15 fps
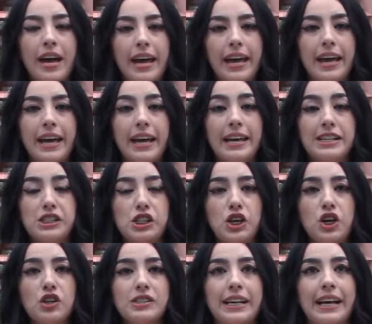Eh,
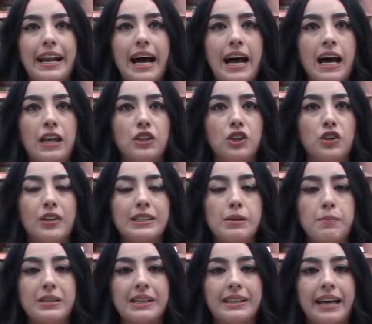eso será donde se
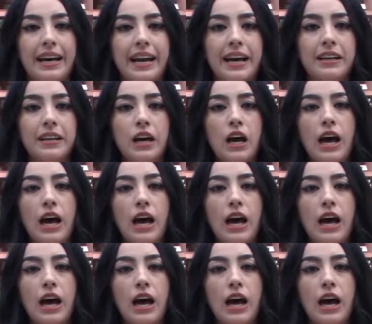presentarán